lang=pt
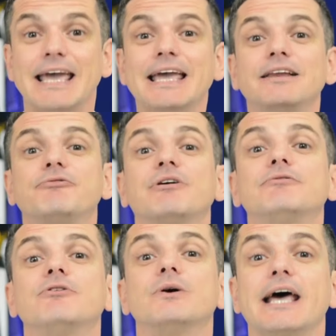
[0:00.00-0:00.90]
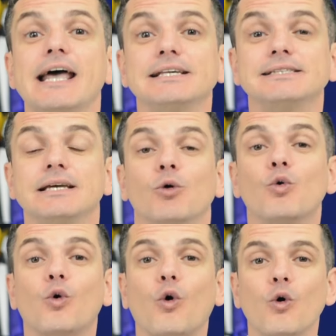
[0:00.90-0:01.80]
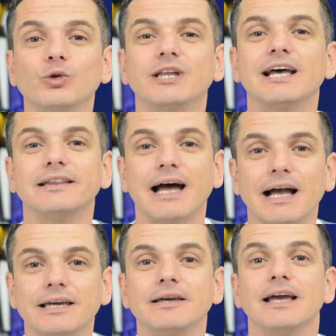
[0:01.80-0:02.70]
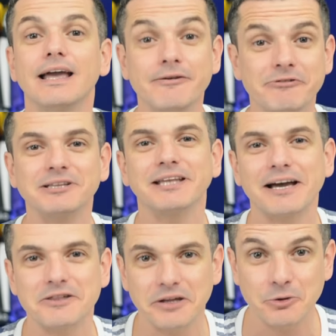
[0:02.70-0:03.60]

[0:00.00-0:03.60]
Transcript: Ele favorece o contra-ataque em vantagem